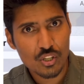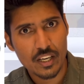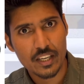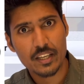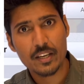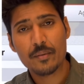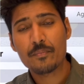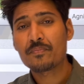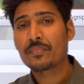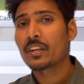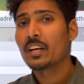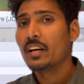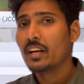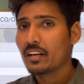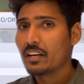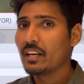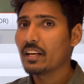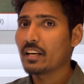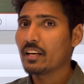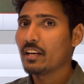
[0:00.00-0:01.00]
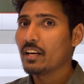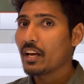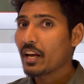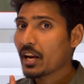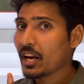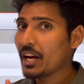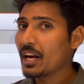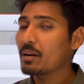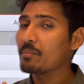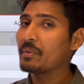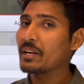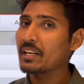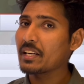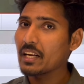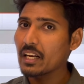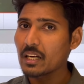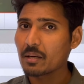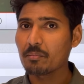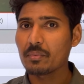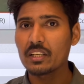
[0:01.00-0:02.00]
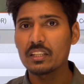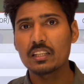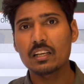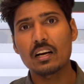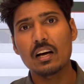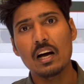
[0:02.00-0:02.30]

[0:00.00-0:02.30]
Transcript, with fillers: चाहिए ठीक है एक महीने के भीतर